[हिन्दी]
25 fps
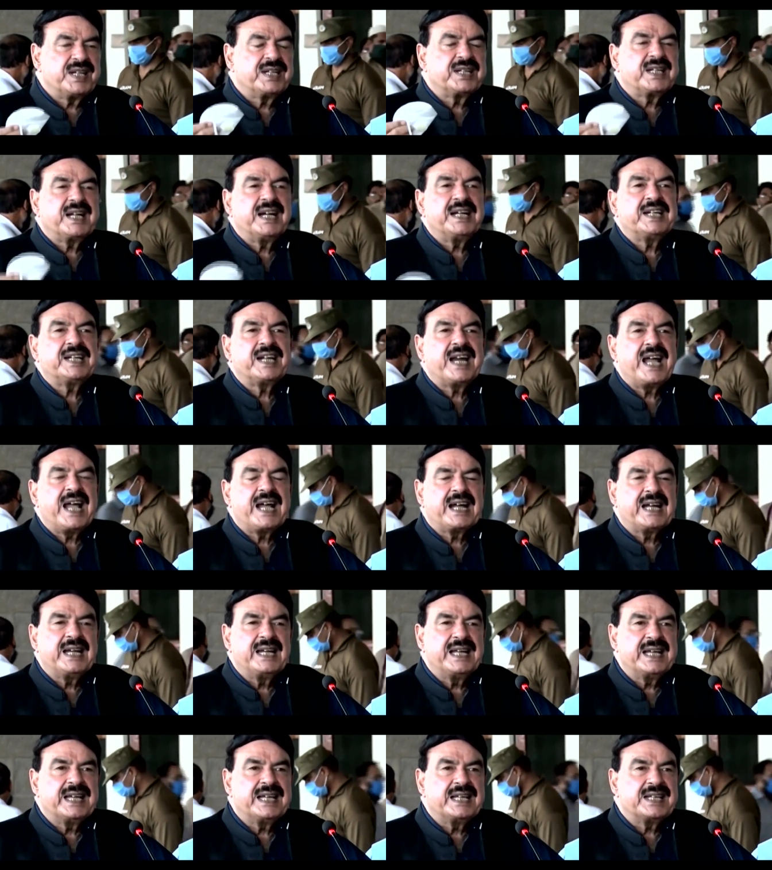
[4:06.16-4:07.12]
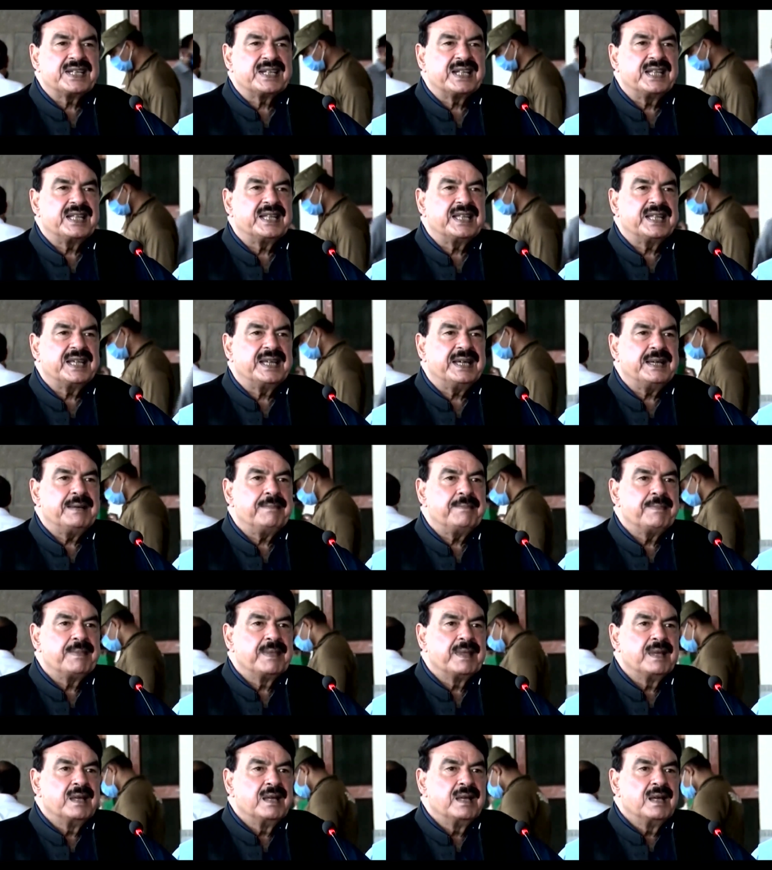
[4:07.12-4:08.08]
का ट्रैक लेके चलते हैं
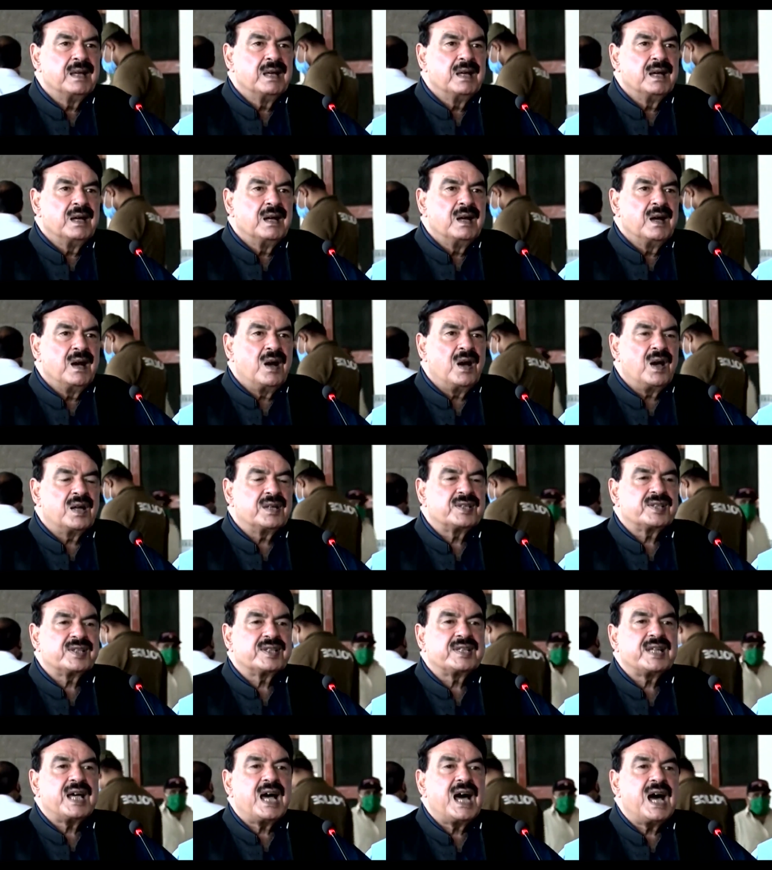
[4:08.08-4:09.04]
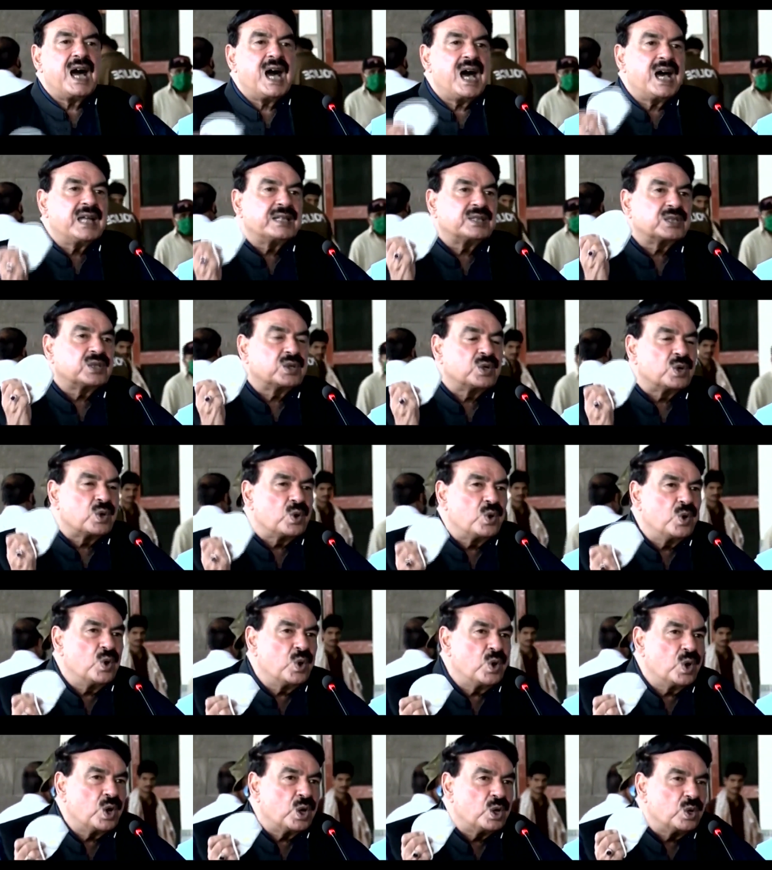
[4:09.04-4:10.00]
और सात
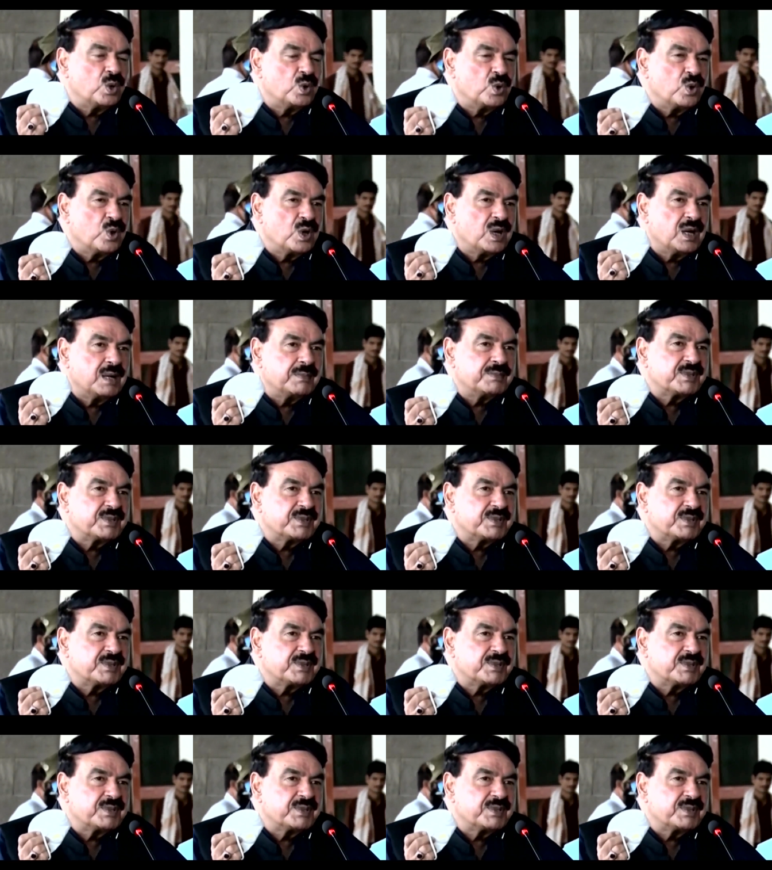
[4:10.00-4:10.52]
करोड़ लोग हम